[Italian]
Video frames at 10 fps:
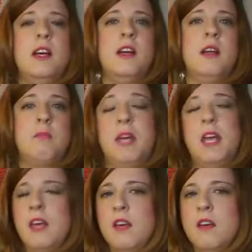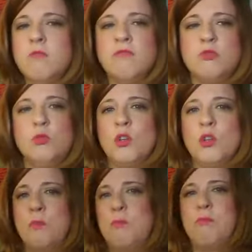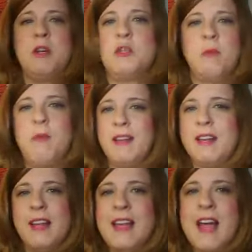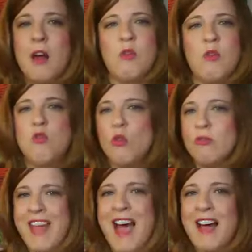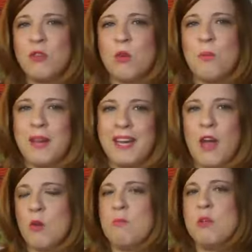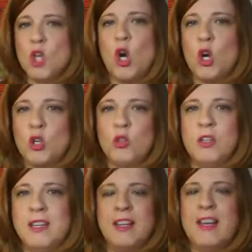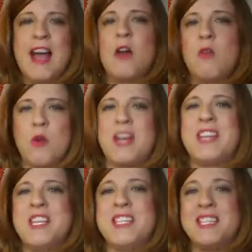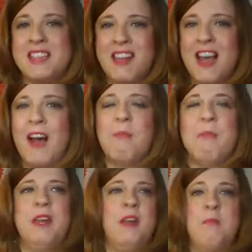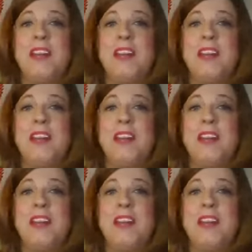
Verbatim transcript: eh, che mm, studiano principalmente l'italiano, non tanto perché hanno bisogno dell'italiano, una necessità per,